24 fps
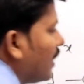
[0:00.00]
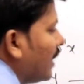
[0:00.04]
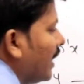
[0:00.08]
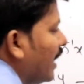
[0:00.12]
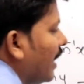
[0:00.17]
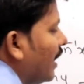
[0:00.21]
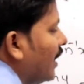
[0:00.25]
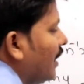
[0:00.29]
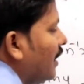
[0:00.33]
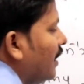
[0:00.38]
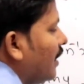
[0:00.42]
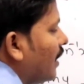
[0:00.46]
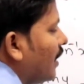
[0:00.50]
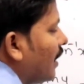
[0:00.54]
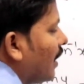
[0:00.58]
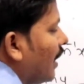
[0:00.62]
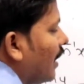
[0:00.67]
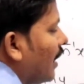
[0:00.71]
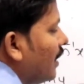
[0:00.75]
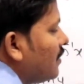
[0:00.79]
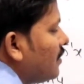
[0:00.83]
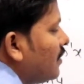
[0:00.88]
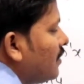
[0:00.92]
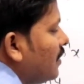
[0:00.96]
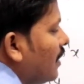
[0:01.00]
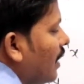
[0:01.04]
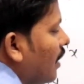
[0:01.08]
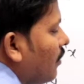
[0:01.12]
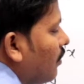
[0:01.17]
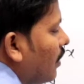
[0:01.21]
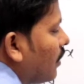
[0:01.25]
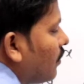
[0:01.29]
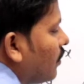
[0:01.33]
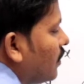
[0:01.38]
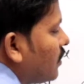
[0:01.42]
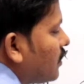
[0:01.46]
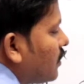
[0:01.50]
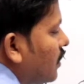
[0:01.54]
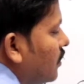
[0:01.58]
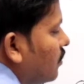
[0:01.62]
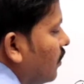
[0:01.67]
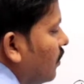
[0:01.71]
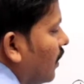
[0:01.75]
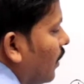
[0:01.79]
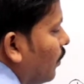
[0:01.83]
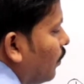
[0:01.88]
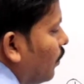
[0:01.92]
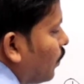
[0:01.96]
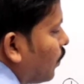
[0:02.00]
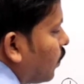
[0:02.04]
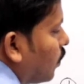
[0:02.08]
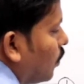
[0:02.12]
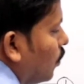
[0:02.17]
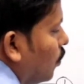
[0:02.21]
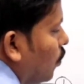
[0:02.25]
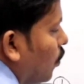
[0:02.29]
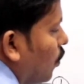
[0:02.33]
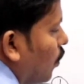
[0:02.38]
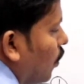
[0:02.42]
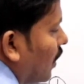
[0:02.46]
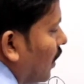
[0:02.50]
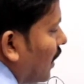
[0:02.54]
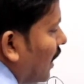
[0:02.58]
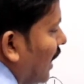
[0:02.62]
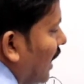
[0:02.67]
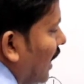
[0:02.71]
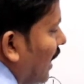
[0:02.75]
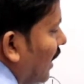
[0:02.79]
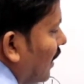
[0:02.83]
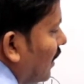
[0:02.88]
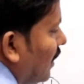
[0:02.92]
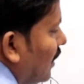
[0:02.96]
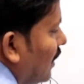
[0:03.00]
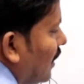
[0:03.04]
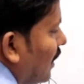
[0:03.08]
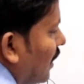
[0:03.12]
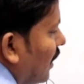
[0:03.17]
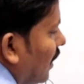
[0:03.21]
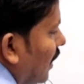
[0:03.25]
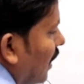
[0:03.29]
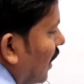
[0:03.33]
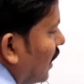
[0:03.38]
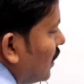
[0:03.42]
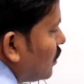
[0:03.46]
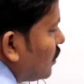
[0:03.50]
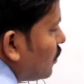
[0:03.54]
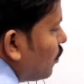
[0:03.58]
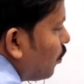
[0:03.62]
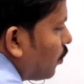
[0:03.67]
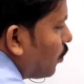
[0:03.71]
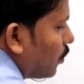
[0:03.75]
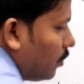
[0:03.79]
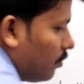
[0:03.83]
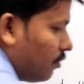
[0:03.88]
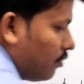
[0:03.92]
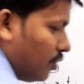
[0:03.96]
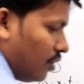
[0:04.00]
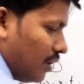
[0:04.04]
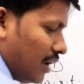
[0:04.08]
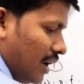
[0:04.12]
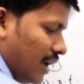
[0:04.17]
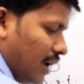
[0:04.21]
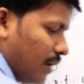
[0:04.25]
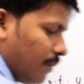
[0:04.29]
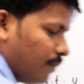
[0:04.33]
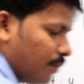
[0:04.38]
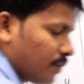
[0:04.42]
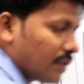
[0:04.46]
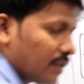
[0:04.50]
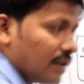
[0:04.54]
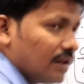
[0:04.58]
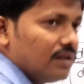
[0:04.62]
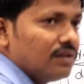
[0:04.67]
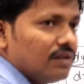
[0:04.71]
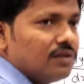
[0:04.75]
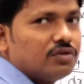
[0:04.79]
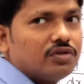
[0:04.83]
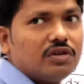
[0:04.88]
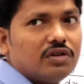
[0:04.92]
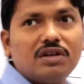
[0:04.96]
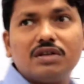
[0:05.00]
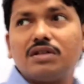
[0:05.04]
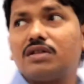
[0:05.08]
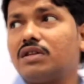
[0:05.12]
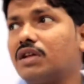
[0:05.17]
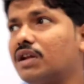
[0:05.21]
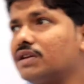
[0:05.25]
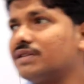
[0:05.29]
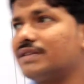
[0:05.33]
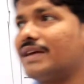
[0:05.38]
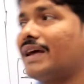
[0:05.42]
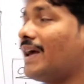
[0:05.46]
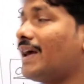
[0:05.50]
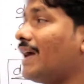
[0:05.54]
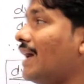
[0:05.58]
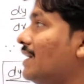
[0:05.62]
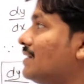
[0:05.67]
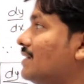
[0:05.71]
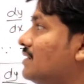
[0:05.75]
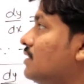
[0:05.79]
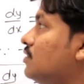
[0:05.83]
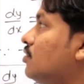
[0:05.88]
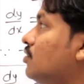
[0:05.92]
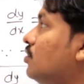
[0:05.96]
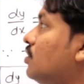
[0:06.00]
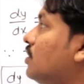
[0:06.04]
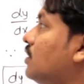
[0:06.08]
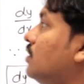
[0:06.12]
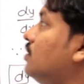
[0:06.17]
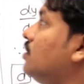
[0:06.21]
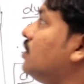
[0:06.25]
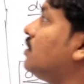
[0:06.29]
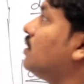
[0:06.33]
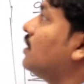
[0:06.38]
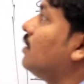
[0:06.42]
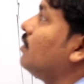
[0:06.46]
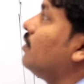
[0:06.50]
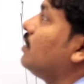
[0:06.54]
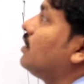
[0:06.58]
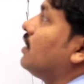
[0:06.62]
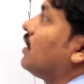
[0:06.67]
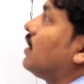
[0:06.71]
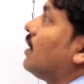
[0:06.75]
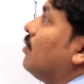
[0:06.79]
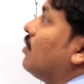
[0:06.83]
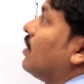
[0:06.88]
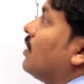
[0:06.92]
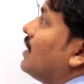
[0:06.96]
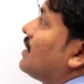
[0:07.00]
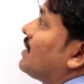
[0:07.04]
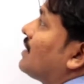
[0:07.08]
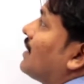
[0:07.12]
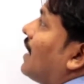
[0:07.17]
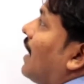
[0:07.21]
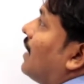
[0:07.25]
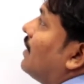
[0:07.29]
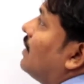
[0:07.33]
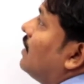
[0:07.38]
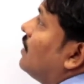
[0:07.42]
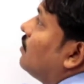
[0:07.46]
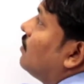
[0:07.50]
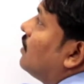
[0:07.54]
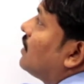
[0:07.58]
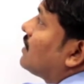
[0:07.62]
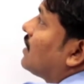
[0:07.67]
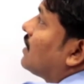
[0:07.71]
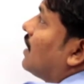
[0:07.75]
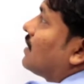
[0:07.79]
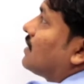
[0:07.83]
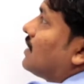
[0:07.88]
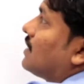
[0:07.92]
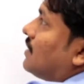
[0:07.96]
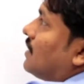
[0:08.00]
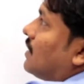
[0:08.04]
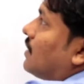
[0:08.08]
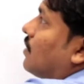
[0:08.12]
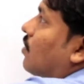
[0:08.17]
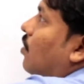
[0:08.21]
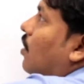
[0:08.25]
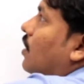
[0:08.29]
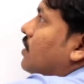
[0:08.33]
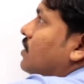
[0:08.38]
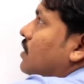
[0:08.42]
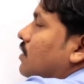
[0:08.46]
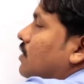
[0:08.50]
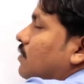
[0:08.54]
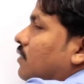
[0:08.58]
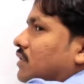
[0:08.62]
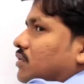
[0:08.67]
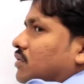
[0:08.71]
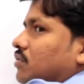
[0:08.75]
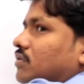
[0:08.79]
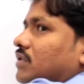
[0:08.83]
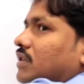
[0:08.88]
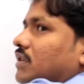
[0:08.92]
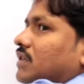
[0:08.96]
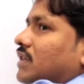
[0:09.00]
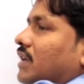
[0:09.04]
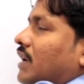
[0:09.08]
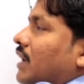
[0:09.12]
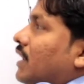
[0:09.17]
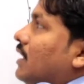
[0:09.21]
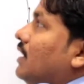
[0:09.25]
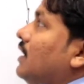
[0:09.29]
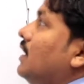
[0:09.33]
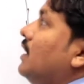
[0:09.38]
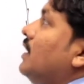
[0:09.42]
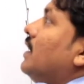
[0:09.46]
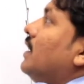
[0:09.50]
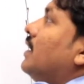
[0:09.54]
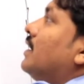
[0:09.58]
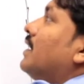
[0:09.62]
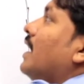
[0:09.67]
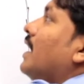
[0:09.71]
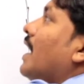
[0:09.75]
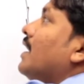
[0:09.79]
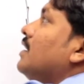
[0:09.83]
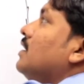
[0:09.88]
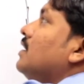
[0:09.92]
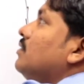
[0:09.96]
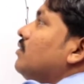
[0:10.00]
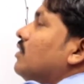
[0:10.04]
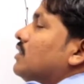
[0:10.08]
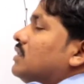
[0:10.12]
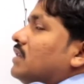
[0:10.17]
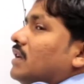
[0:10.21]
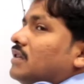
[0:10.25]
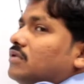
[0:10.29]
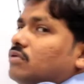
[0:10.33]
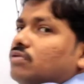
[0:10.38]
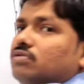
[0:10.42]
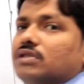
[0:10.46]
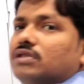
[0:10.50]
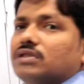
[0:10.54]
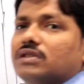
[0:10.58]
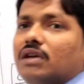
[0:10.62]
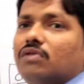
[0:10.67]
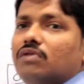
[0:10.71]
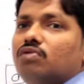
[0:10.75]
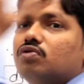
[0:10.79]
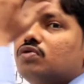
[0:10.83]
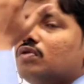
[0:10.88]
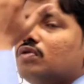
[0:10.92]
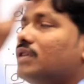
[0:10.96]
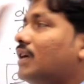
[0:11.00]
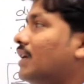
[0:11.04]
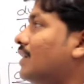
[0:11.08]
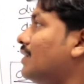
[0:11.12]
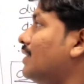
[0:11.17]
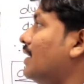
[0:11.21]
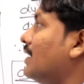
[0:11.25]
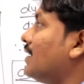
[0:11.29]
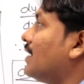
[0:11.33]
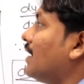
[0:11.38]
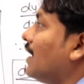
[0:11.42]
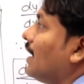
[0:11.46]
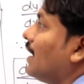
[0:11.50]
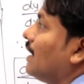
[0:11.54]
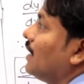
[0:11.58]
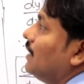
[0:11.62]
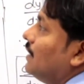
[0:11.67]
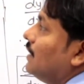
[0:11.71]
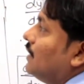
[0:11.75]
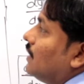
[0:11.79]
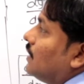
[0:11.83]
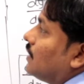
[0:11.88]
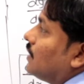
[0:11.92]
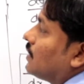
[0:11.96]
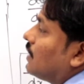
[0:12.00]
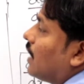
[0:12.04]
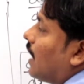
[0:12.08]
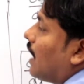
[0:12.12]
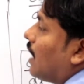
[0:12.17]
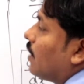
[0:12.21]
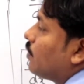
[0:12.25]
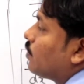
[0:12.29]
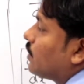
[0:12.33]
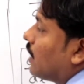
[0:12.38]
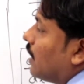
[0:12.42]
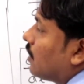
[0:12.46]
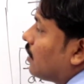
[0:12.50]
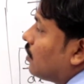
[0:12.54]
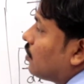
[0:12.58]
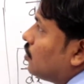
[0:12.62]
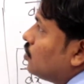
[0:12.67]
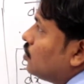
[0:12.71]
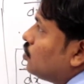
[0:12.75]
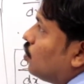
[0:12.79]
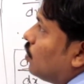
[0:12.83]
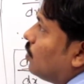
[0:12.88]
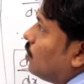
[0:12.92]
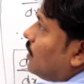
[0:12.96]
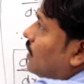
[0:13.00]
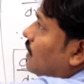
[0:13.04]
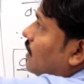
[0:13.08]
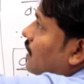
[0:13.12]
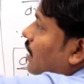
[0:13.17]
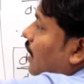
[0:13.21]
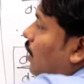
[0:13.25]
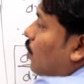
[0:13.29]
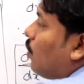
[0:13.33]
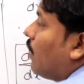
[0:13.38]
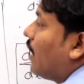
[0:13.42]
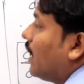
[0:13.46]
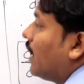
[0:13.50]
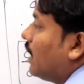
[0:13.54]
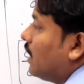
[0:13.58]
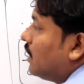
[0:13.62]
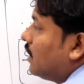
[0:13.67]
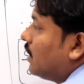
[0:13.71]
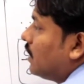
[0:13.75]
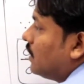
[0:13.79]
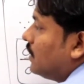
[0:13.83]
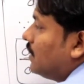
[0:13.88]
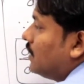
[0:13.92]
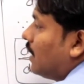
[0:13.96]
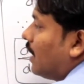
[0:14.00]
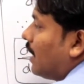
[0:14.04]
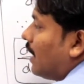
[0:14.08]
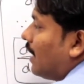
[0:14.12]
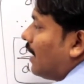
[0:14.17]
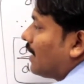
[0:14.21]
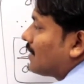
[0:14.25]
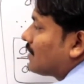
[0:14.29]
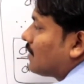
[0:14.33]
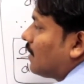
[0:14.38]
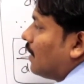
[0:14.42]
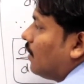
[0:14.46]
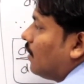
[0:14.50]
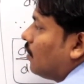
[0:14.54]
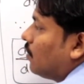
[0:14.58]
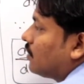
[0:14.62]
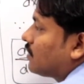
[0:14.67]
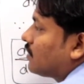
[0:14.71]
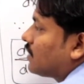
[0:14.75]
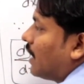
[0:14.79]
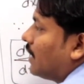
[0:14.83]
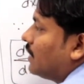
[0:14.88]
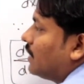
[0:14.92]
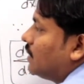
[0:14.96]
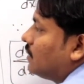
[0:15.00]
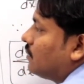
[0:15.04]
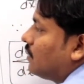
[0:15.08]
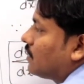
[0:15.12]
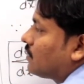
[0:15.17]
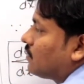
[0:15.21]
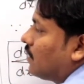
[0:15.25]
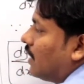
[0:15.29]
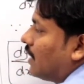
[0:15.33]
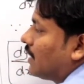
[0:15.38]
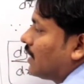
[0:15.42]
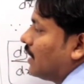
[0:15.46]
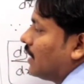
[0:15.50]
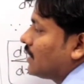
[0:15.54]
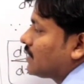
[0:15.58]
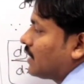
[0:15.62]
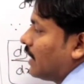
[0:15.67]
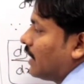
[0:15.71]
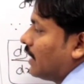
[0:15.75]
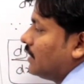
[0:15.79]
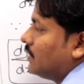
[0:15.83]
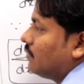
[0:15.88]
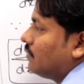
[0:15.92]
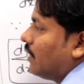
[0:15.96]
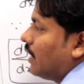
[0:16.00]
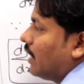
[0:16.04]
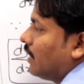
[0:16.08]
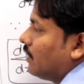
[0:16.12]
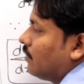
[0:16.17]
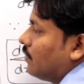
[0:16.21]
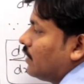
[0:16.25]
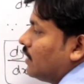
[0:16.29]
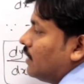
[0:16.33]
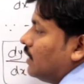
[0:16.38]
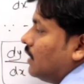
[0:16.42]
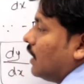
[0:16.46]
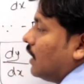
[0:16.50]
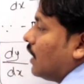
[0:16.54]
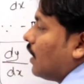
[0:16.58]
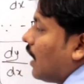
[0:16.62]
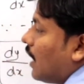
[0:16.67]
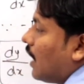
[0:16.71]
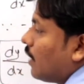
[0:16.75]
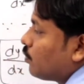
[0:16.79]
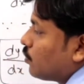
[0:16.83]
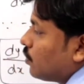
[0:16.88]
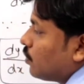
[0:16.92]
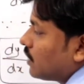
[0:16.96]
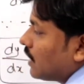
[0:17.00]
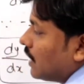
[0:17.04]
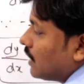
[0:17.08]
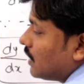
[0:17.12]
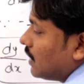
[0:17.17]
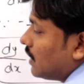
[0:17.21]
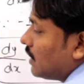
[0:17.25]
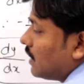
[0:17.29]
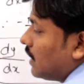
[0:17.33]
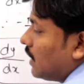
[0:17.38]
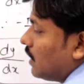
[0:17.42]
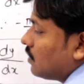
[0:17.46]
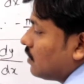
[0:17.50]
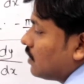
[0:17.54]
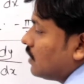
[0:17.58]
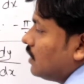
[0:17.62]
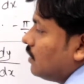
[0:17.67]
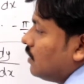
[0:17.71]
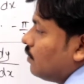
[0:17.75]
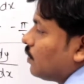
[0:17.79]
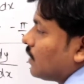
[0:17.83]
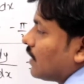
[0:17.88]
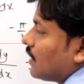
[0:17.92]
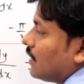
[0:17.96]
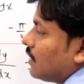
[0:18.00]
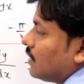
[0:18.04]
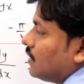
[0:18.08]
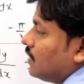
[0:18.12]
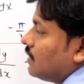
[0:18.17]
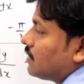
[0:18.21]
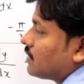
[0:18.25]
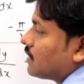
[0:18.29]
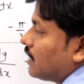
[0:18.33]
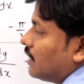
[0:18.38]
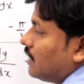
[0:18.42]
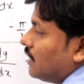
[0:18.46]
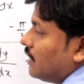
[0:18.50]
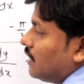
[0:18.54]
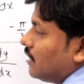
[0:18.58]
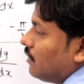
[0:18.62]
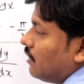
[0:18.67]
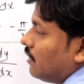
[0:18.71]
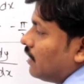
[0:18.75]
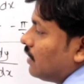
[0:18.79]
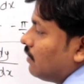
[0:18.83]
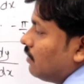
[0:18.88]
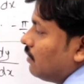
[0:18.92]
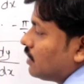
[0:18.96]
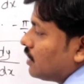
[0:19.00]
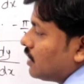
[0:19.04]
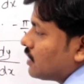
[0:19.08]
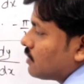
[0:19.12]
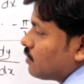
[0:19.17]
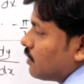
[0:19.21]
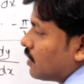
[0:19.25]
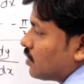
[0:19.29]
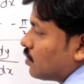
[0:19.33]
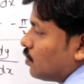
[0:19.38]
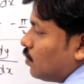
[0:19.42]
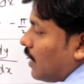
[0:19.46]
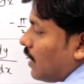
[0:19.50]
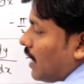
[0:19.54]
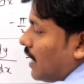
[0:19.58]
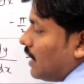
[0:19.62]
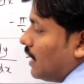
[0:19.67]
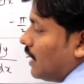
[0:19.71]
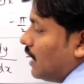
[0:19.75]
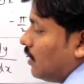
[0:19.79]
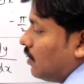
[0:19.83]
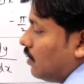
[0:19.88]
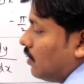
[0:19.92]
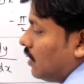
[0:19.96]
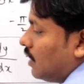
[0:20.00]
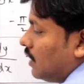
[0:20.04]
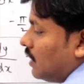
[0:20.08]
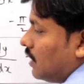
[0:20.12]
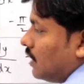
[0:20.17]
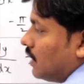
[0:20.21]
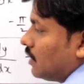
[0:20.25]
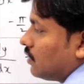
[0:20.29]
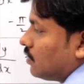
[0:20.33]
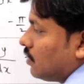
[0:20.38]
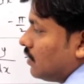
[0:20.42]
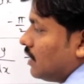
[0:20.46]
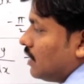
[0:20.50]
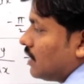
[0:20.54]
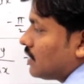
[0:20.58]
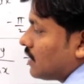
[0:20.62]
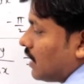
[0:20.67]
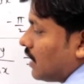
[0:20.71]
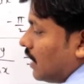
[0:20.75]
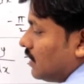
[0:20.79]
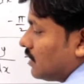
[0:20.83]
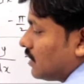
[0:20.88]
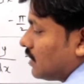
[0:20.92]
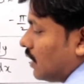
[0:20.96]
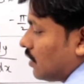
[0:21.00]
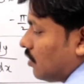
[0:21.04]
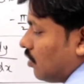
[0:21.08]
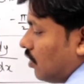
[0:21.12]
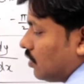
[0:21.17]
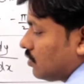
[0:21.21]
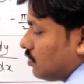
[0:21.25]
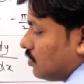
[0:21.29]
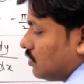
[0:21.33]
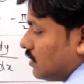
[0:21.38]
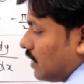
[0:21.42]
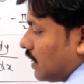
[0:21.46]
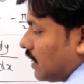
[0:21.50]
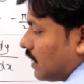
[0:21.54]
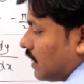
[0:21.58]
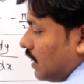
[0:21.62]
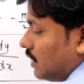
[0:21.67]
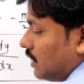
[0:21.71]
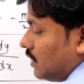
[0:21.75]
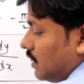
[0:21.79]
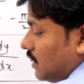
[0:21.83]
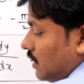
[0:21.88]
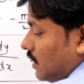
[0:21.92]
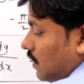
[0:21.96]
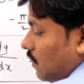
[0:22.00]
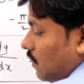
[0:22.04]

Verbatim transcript: करना है हैंस दिया हुआ क्वेश्चन जो है प्रूव हो गया है हैंस प्रूवड हो गया तो इस तरह से ऐसे जो जितने भी थियरम होंगे साइन इनवर्स एक्स ऐसे कॉस इनवर्स हो सकता है टैन इनवर्स एक्स हो सकता है उसको करना क्या है कि आप क्या करो जो भी दिया है वाई ये एक्स ले लो साइन इनवर्स वहाँ गया साइन वाई आपको क्या करना है कि इसका डेरिवेटिव विथ रिस्पेक्ट टू वाई ले लो तो ये साइन का कॉस हो जाएगा